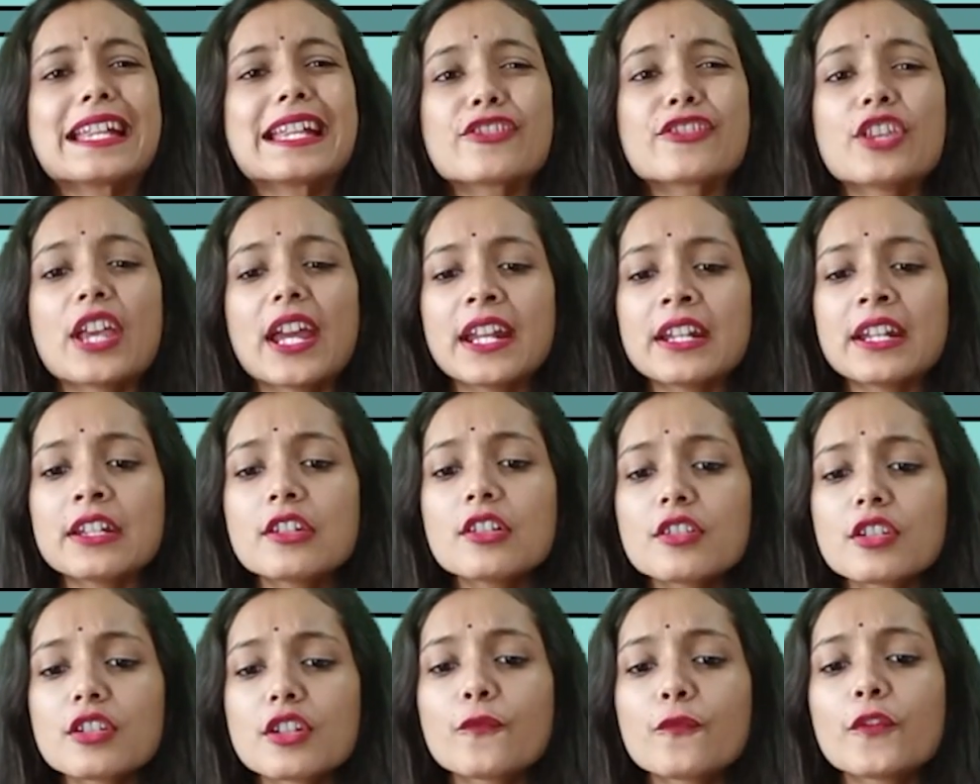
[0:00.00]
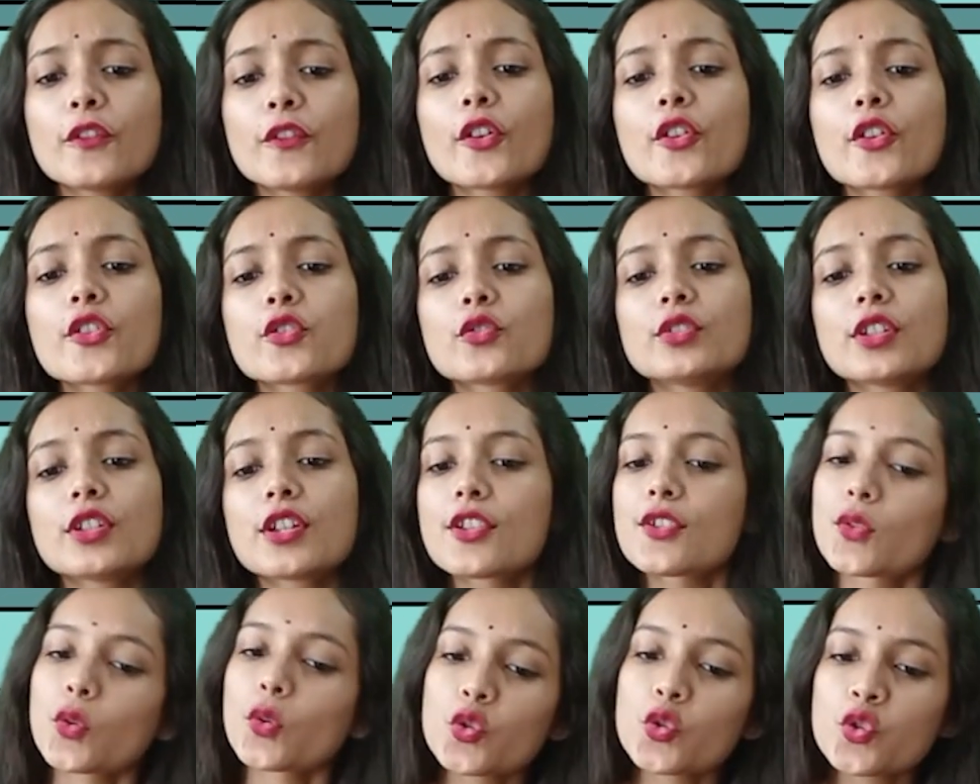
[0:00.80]
जेंडर रिफर्स टू द
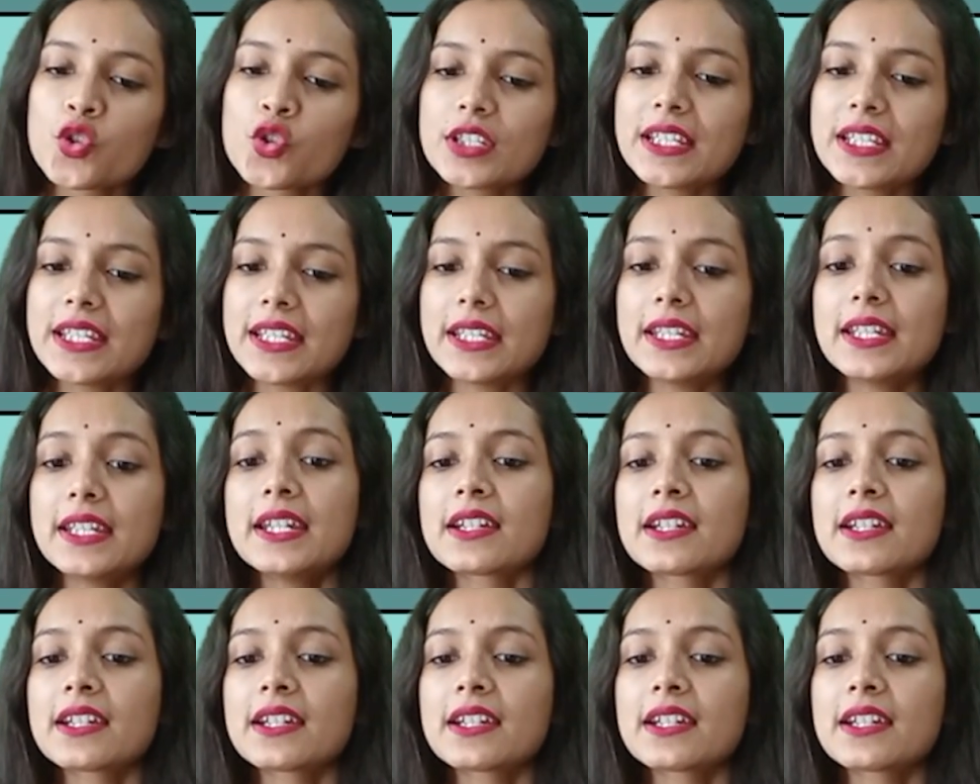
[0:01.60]
सोशली